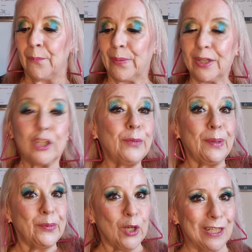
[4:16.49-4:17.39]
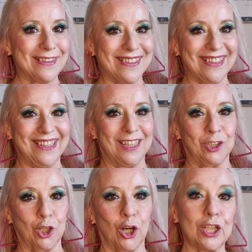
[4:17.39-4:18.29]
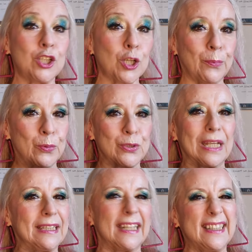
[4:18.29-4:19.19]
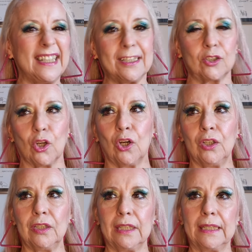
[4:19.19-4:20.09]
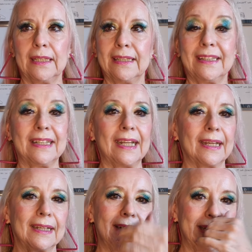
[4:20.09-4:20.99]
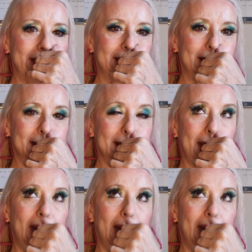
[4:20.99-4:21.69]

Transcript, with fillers: Pero no me vio el chinito y yo puse el dedito y era en glitter.